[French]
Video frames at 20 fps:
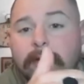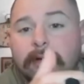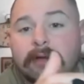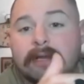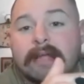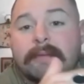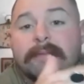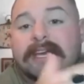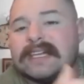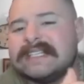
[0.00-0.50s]

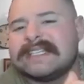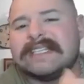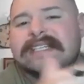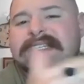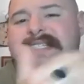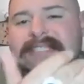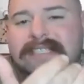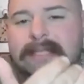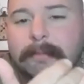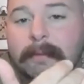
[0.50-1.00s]
L'Amérique, ça
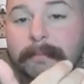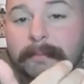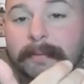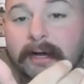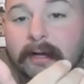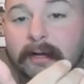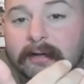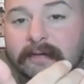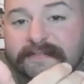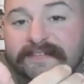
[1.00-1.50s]
n'existait même
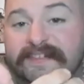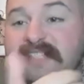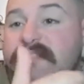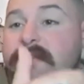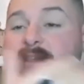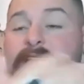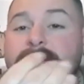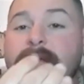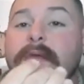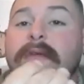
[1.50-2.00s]
pas. En
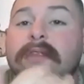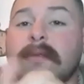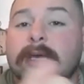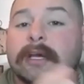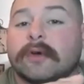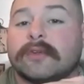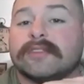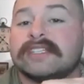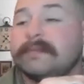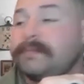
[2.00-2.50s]
fait, il y avait des
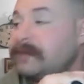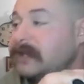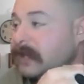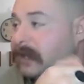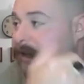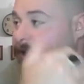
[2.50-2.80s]
mecs en tipi.